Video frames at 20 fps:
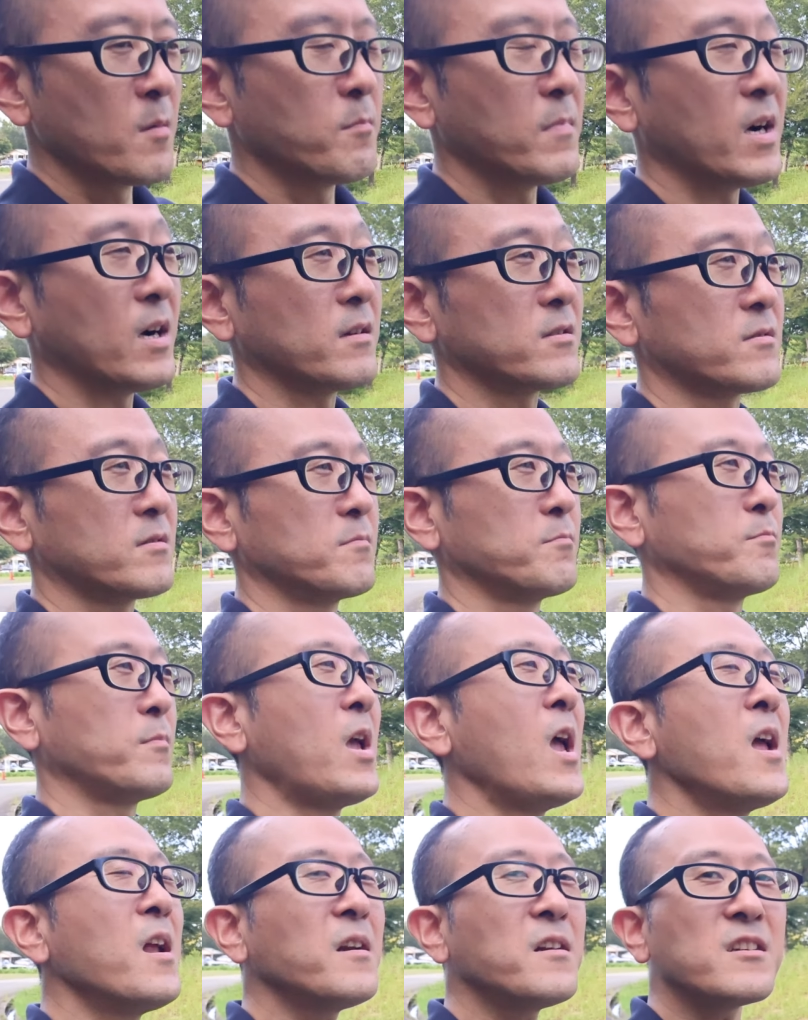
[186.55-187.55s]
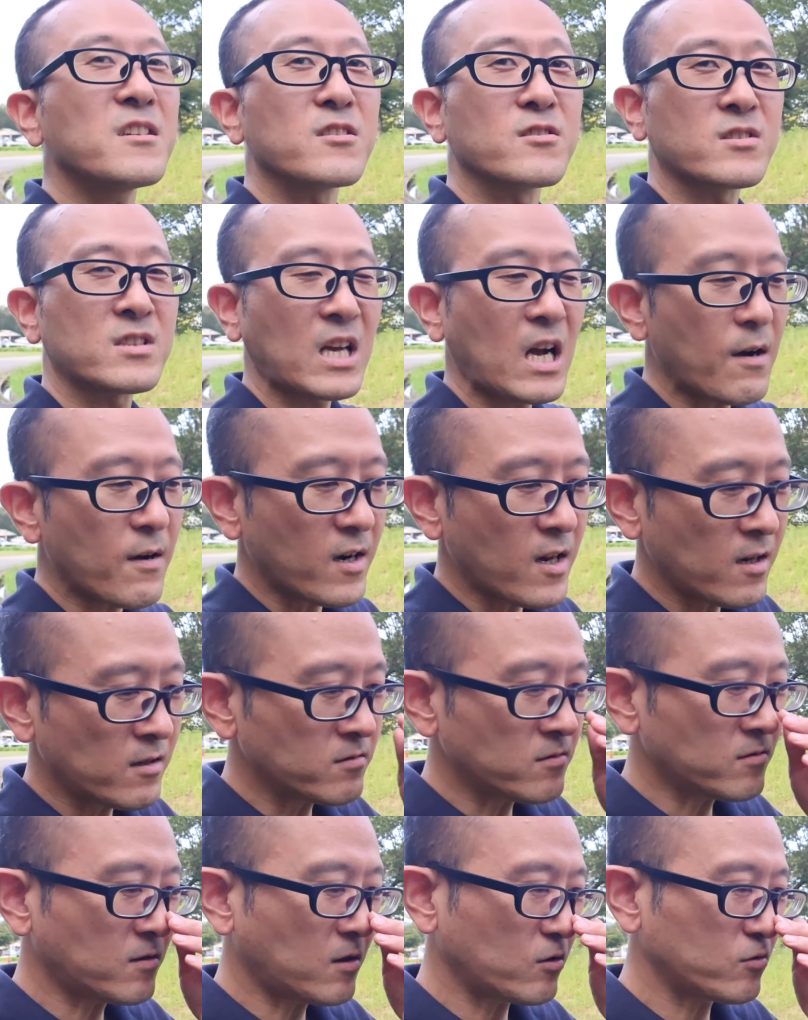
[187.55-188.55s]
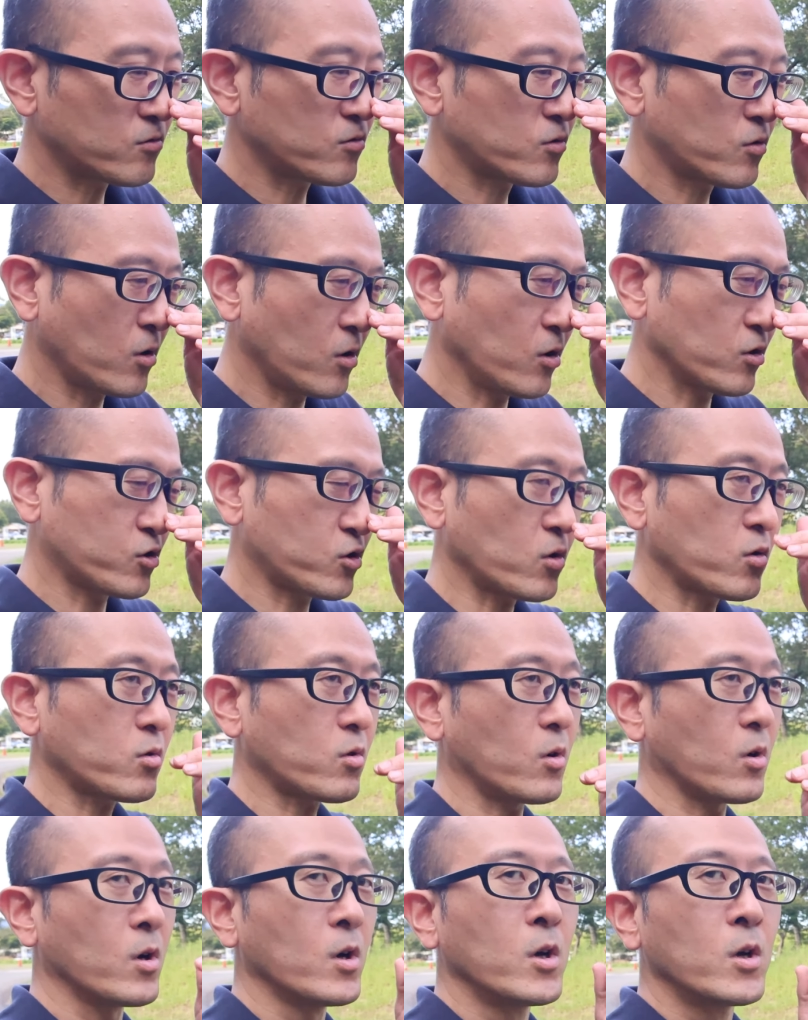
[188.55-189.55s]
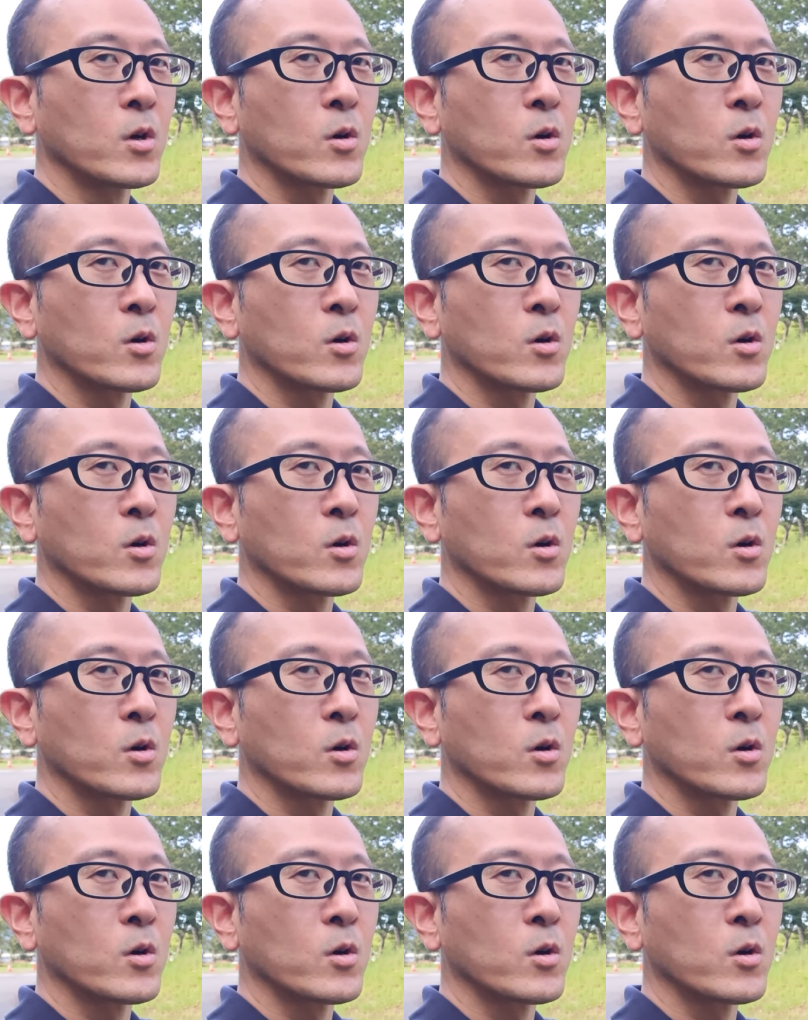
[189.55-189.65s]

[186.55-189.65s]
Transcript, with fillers: まあ便利に使われるっていうとちょっと